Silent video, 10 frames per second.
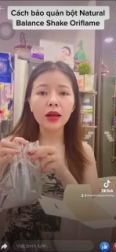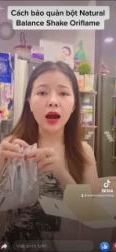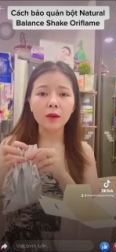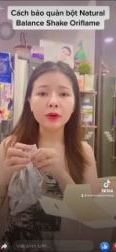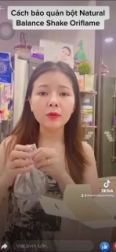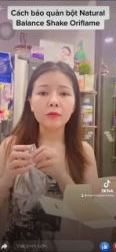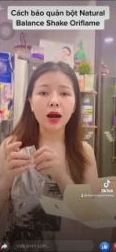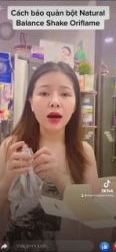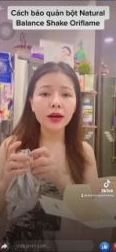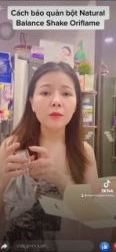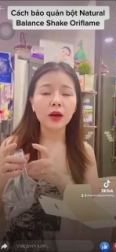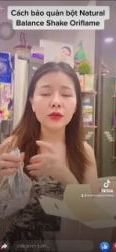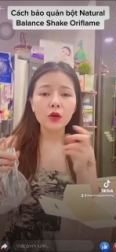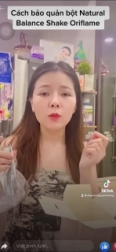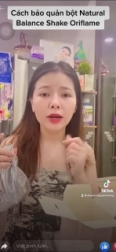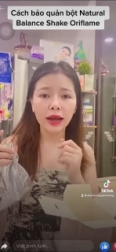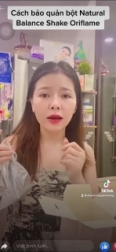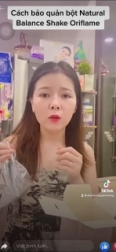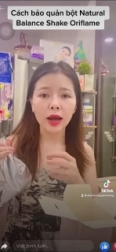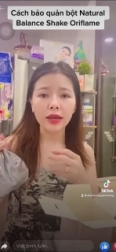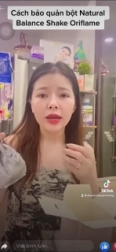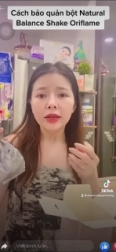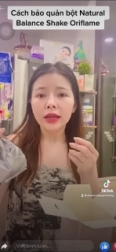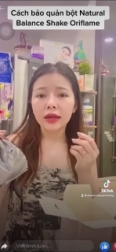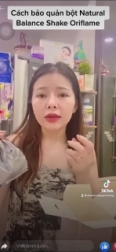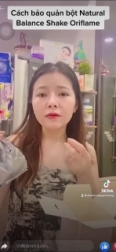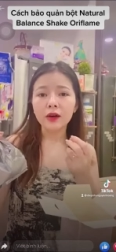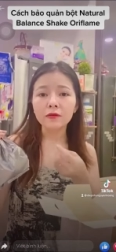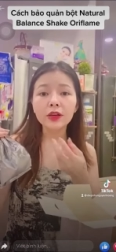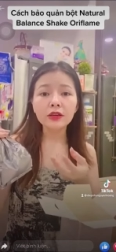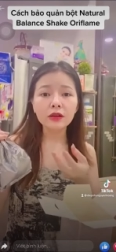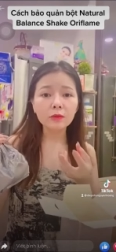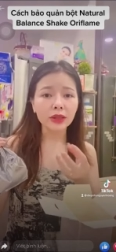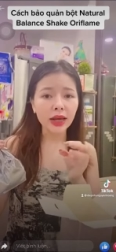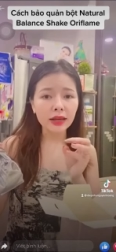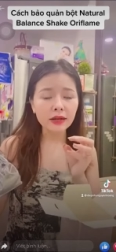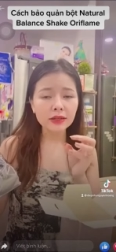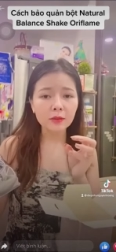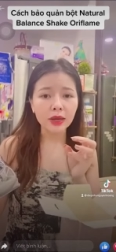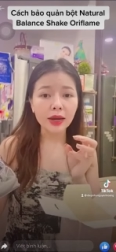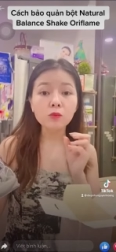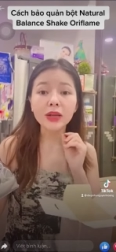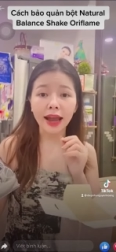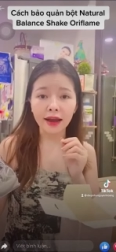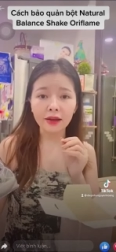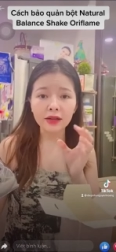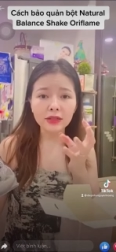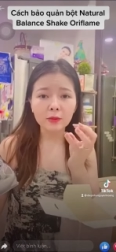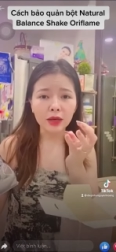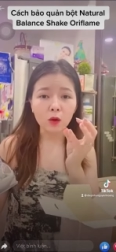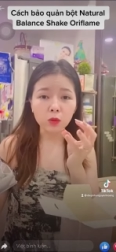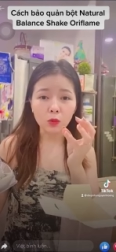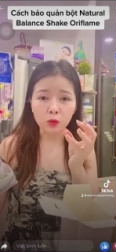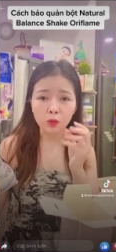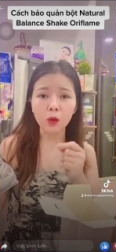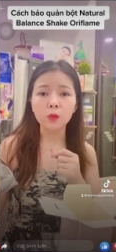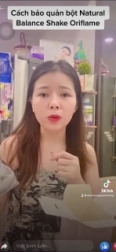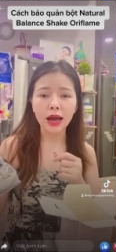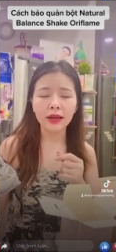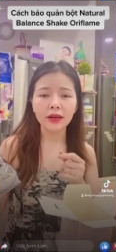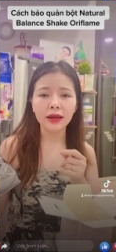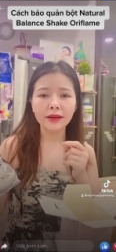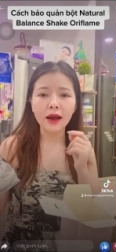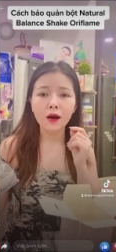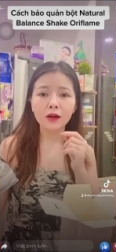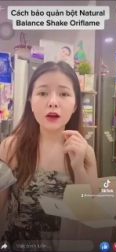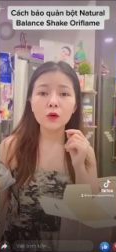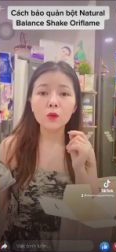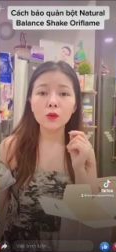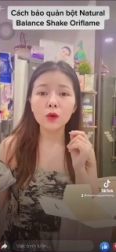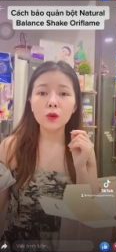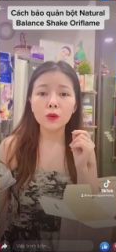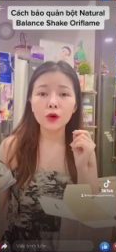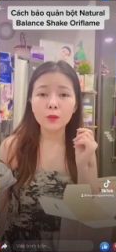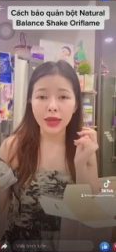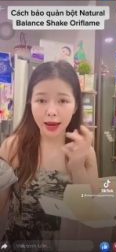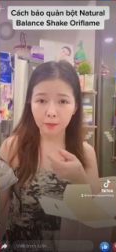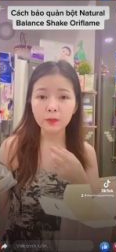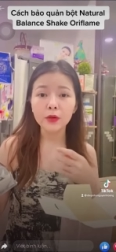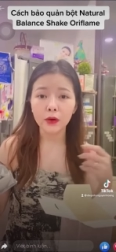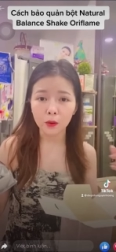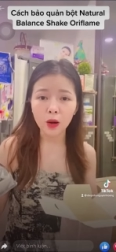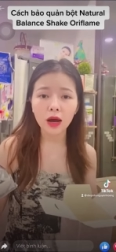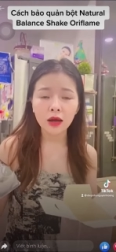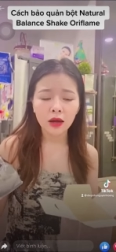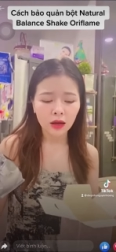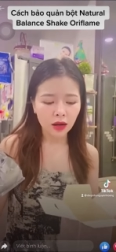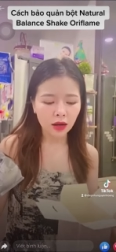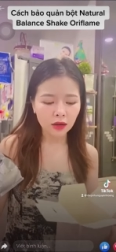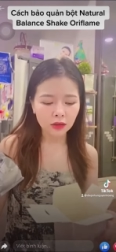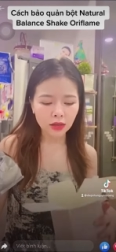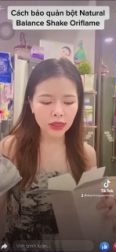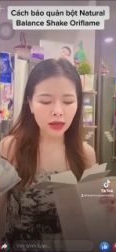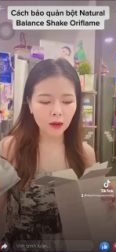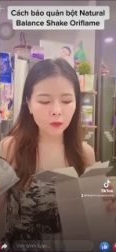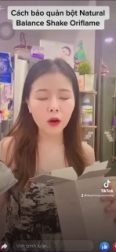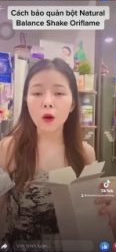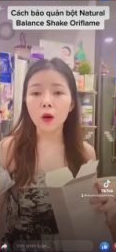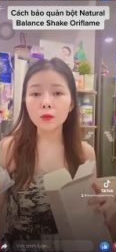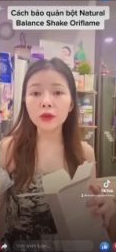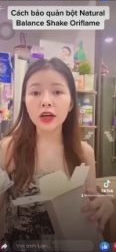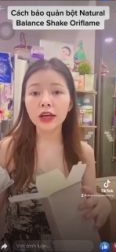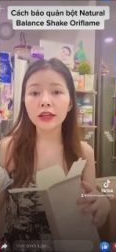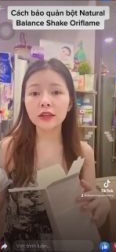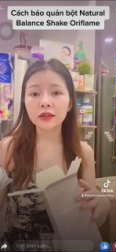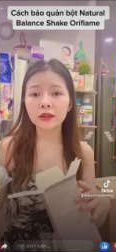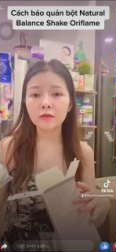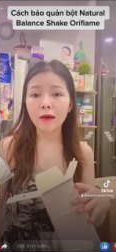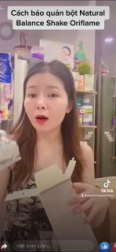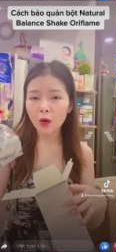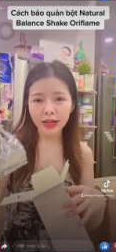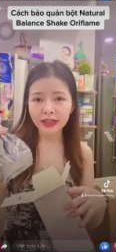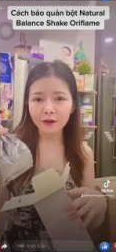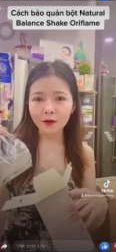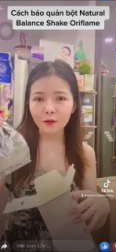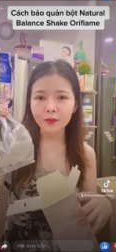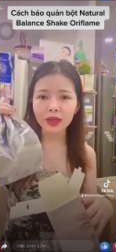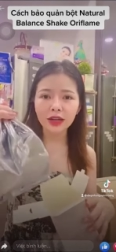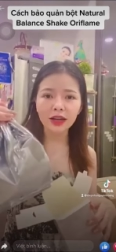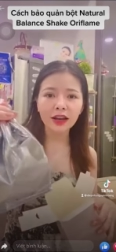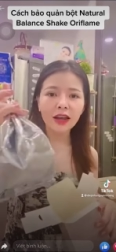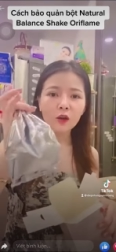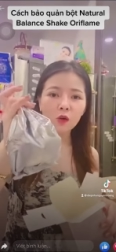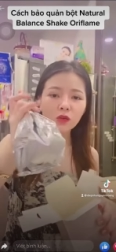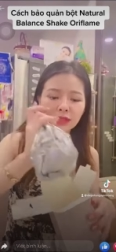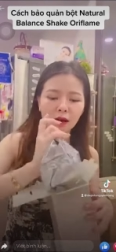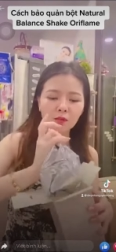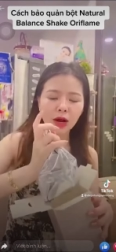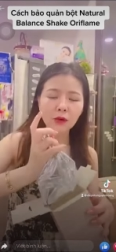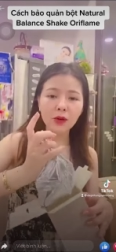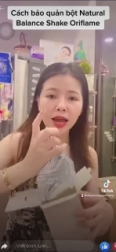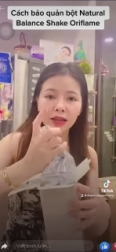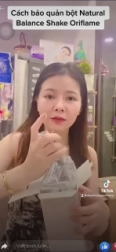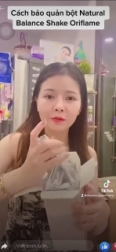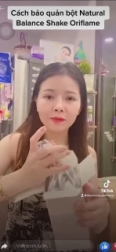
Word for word: vô cái hộp cái mình mở ra mở vô mình ăn hoài thì cái phần phía dưới mình thấy nó sẽ bị đóng cặn nó sẽ bị cục cục cục cục lại là do nó nó nó bị ẩm nhiều ha đó, nó sẽ không có ổn cho cái bảo quản sản phẩm cho nên uống xong bỏ vô đây